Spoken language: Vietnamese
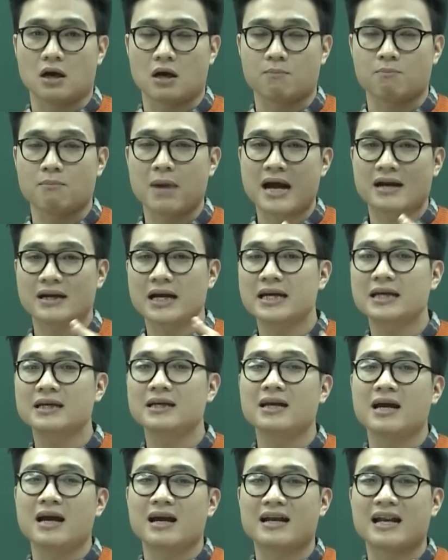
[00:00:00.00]
mà
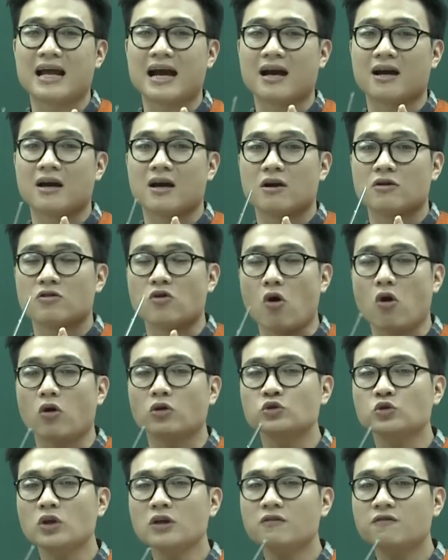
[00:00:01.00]
đây là có
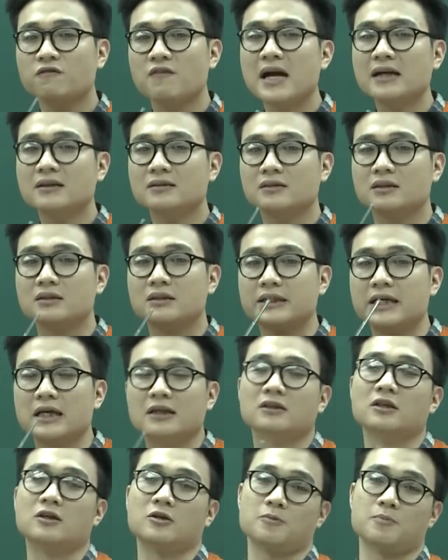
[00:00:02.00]
xuất phát từ hiện
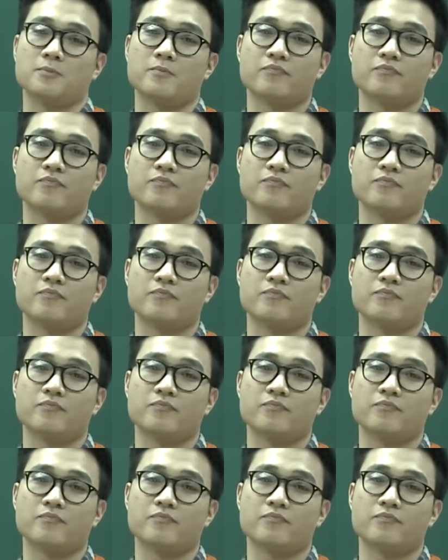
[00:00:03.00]
thực.